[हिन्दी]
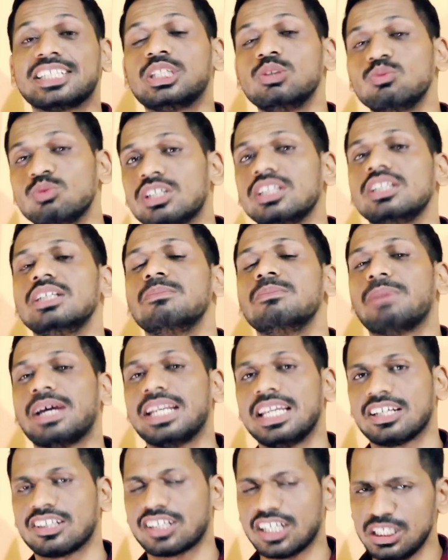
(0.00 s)
क्योंकि
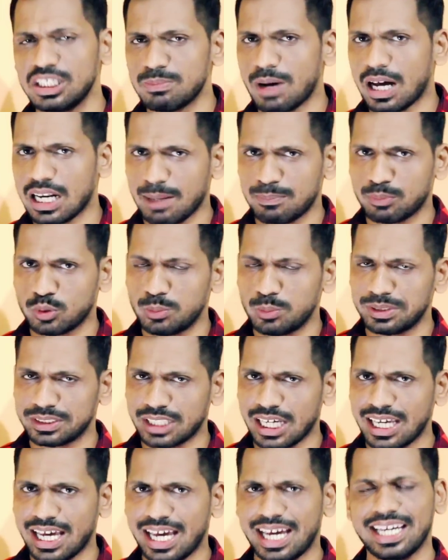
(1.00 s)
मैंने कई बार आपको
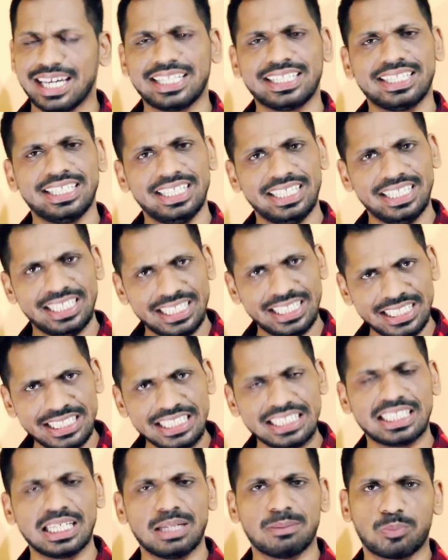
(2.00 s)
बताया है कि
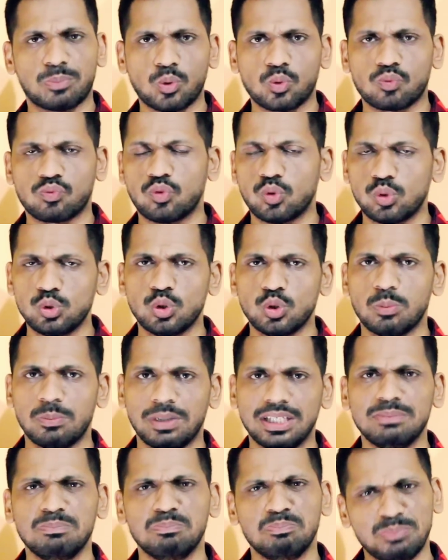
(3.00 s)
इनके पोर्टफोलियो
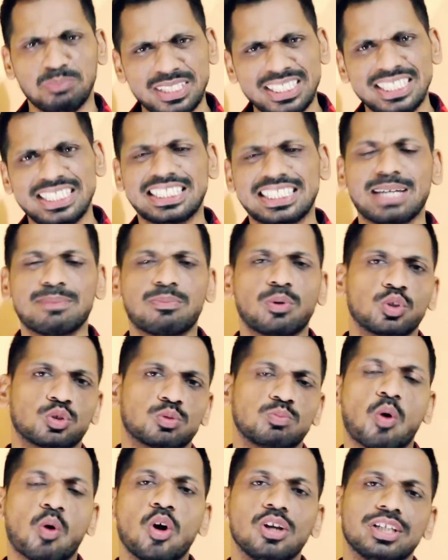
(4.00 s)
में मीड कैप और
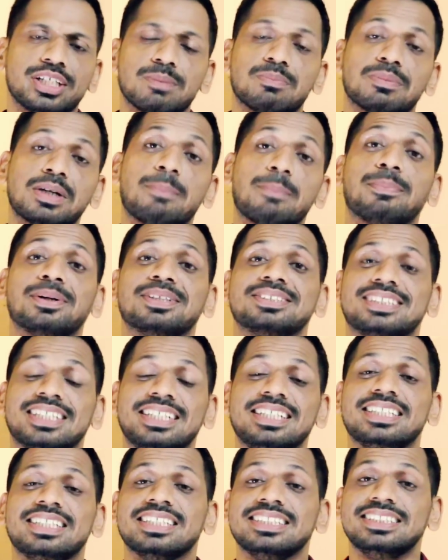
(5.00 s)
स्मॉल कैप का
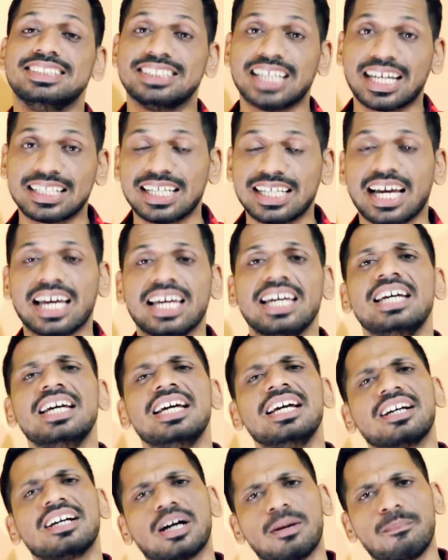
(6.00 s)
परसेंटेज ज़्यादा है
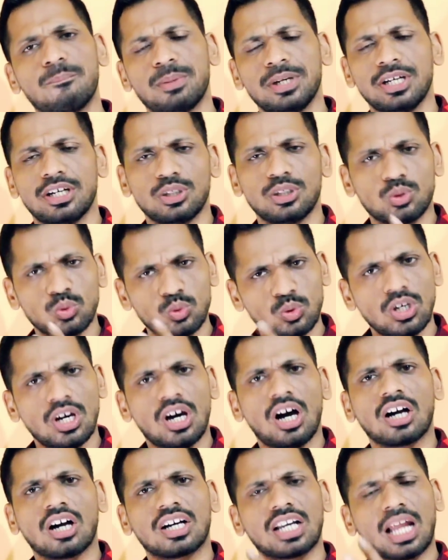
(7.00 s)
कंपेयर टू
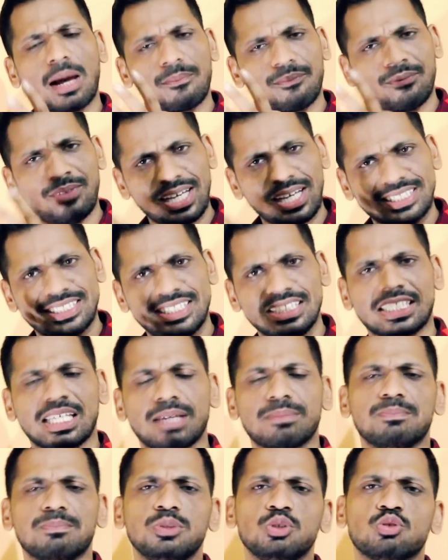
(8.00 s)
अगर आप फ्लेक्सी
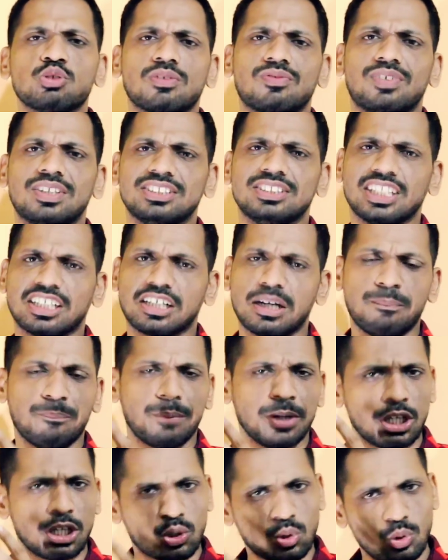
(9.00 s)
कैप म्यूचुअल फंड से
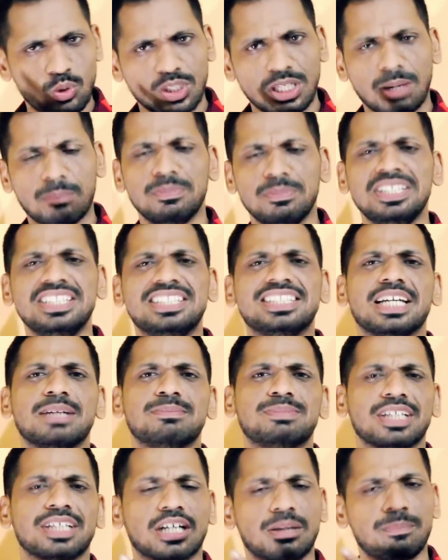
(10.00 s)
कंपेयर करोगे या मीड
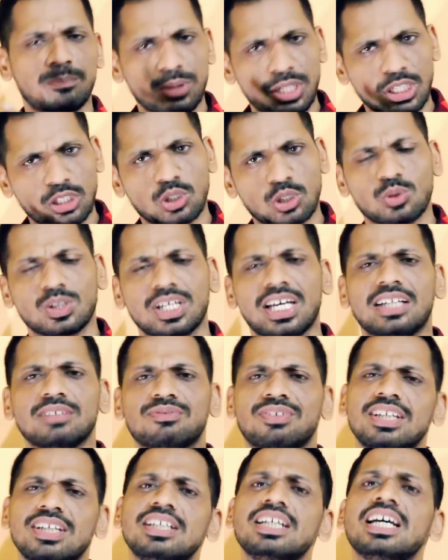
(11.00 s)
कैप से कंपेयर करोगे या
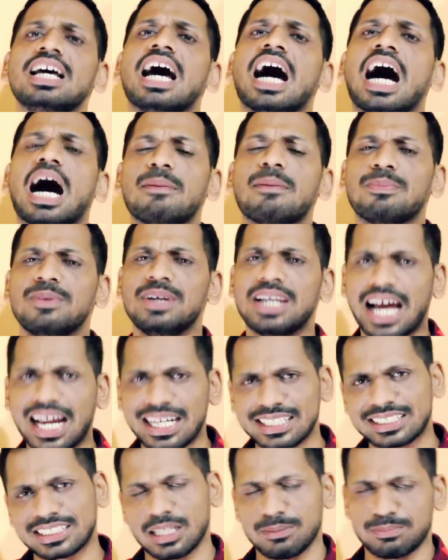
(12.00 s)
फिर आप
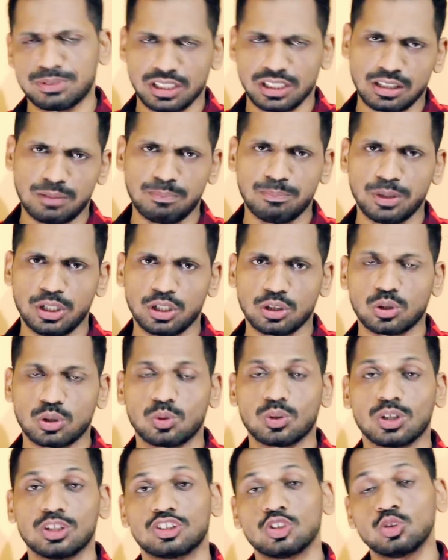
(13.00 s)
लार्ज कैप से कंपेयर
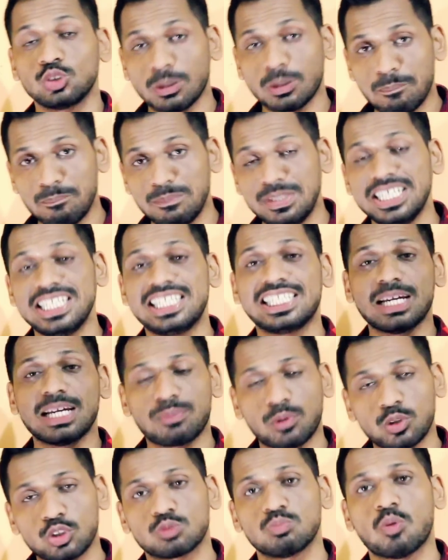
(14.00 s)
करोगे तो जब मीड
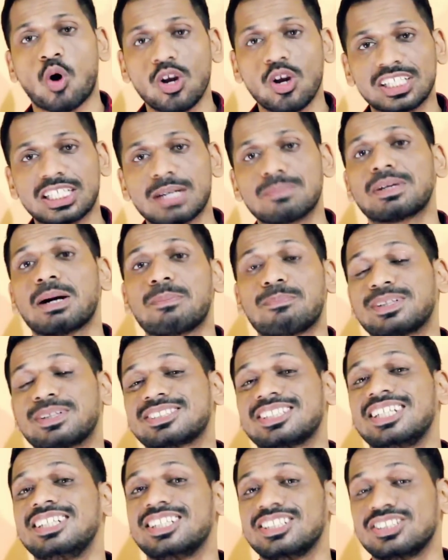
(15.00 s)
कैप और स्मॉल कैप का
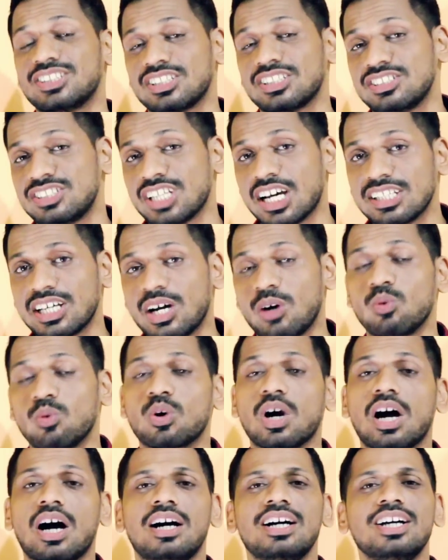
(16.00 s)
परसेंटेज ज़्यादा
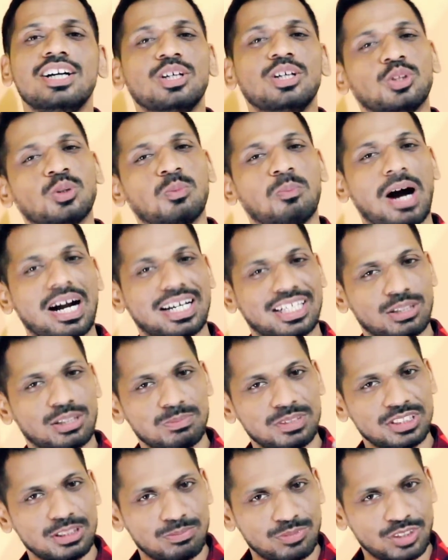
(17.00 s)
होगा तो
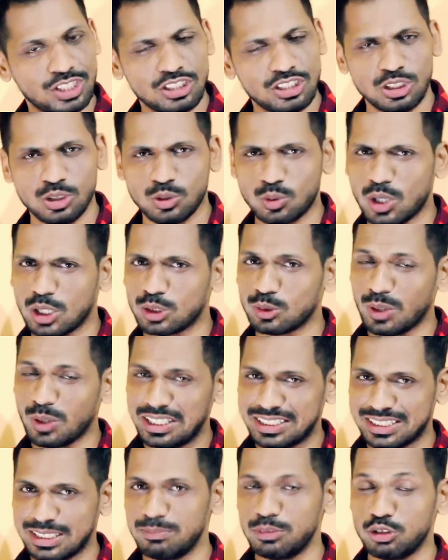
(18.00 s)
मार्केट में जब तेजी होगा तो
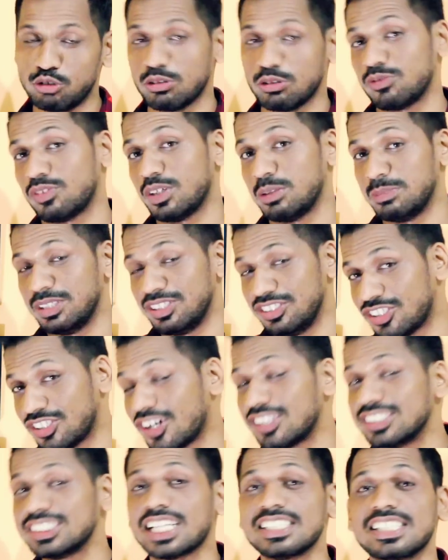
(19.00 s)
ऐसे म्यूचुअल फंड में
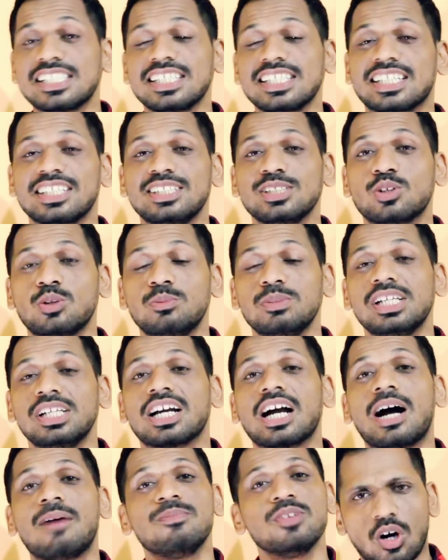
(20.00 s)
रिटर्न ज़्यादा देखने को
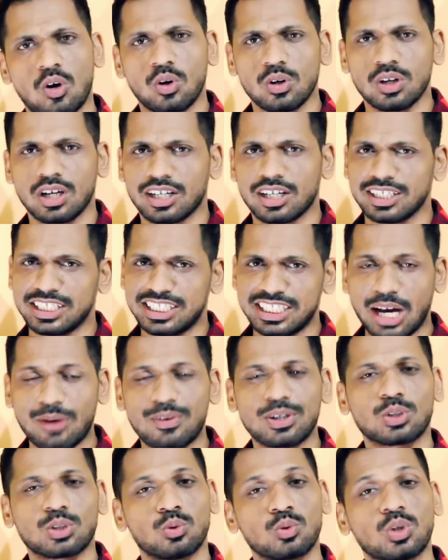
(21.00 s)
मिलेगा और अगर
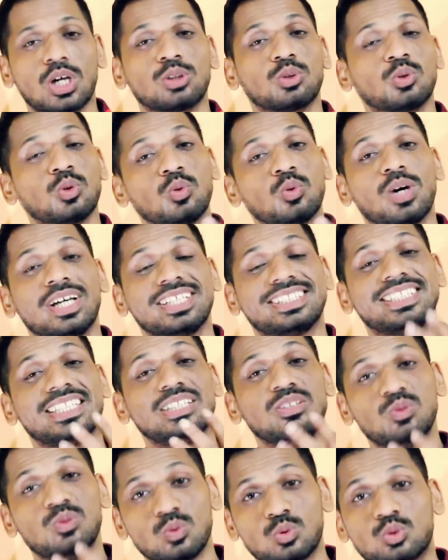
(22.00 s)
गिरावट होगा तो
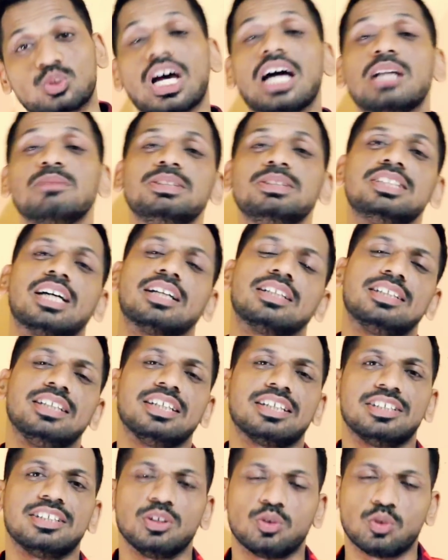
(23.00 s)
वैसे नुकसान भी ज़्यादा
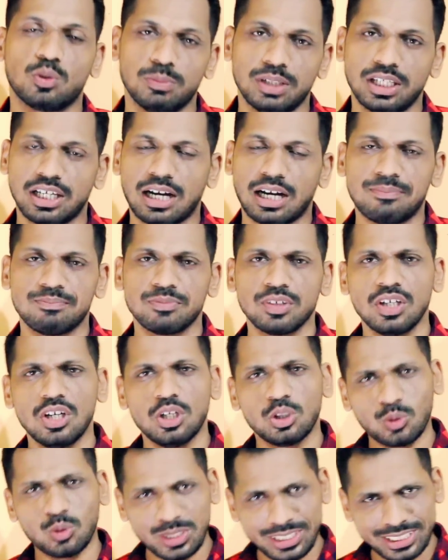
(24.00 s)
देखने को मिलेगा
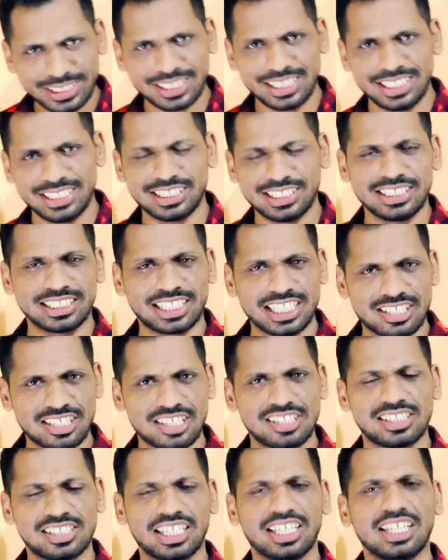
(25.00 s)
तो इस रीजन के
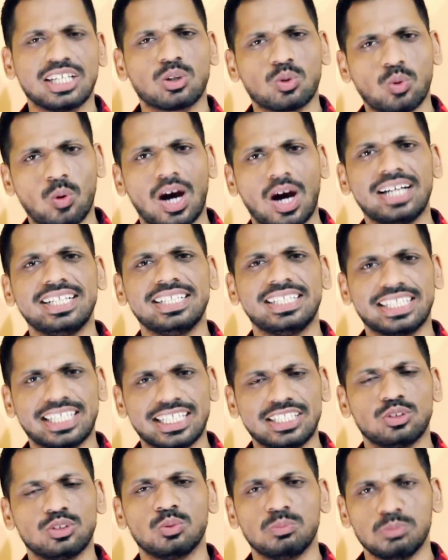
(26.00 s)
चलते क्वांट
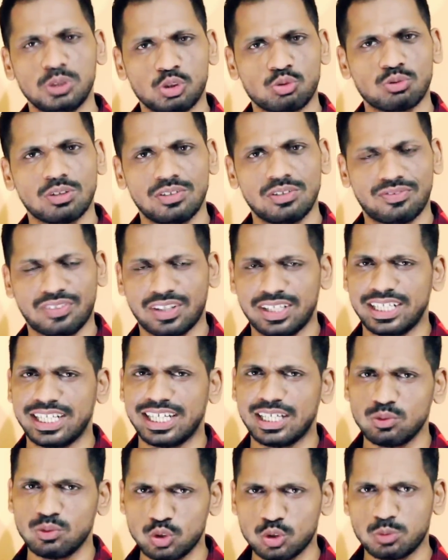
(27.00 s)
के जो म्यूचुअल
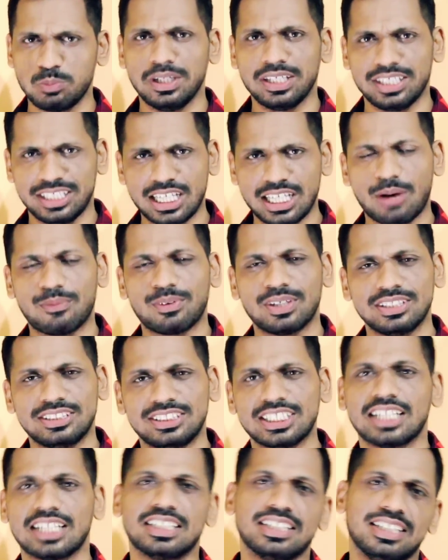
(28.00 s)
फंड है उसमें गिरावट
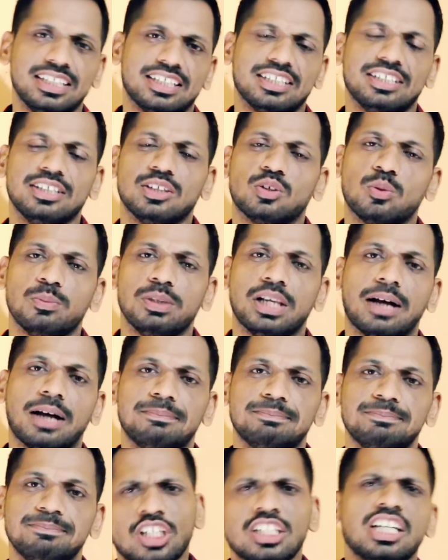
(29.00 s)
ज़्यादा देखने को मिला
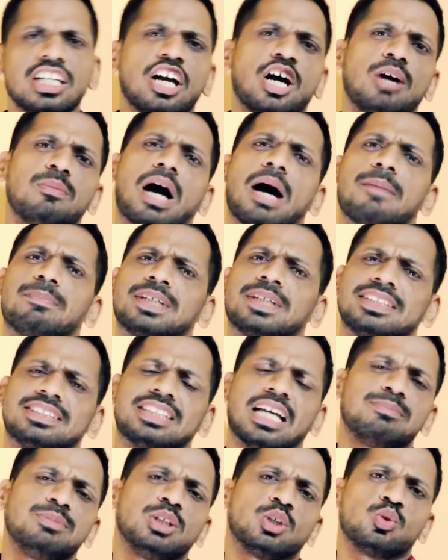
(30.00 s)
चलिए अब आपके
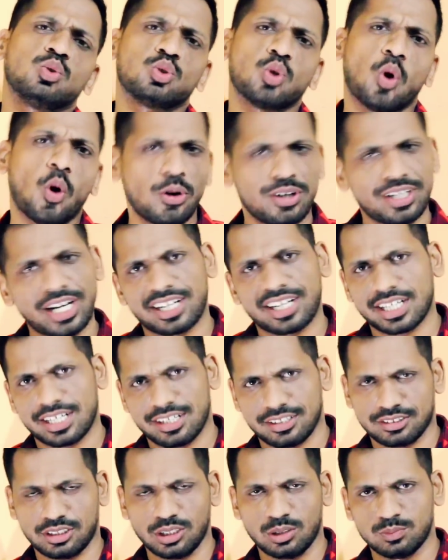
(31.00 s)
सामने कुछ और डाटा
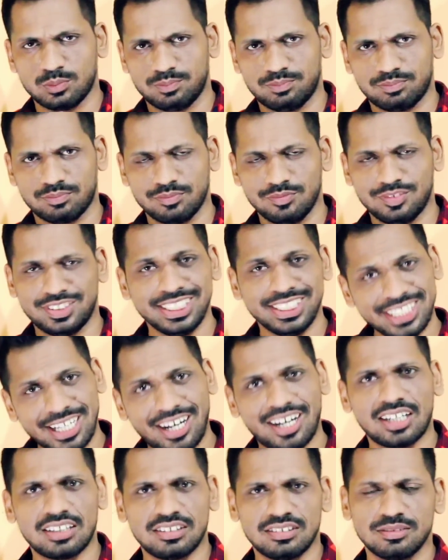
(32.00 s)
रखता हूं जी
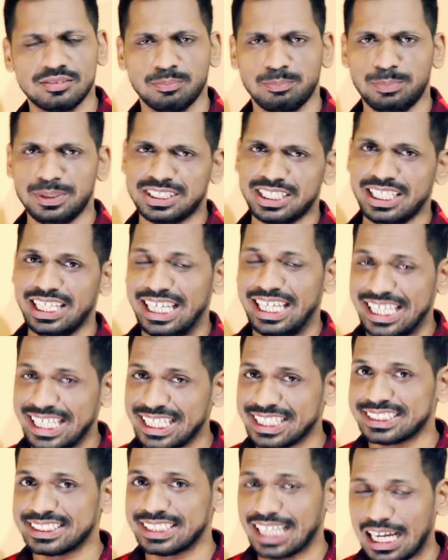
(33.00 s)
हाँ पिछले
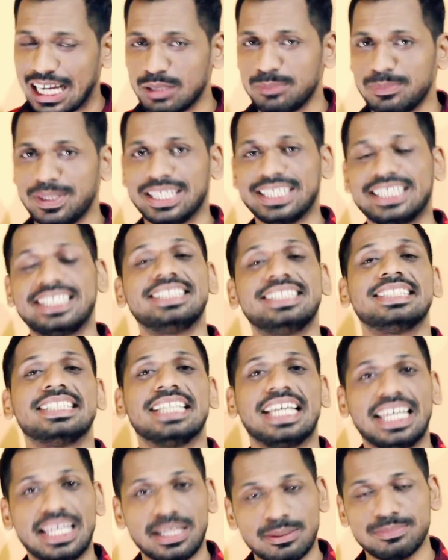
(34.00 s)
एक साल में किस
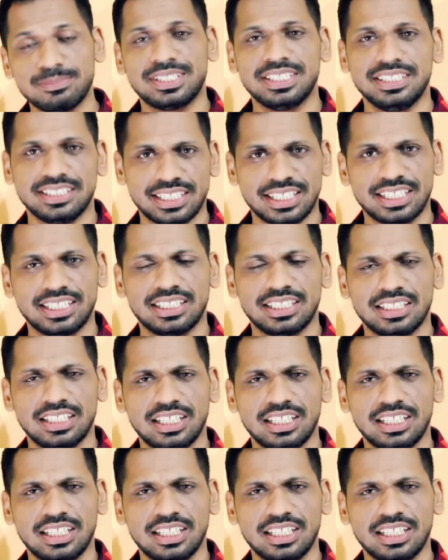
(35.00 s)
एएमसी ने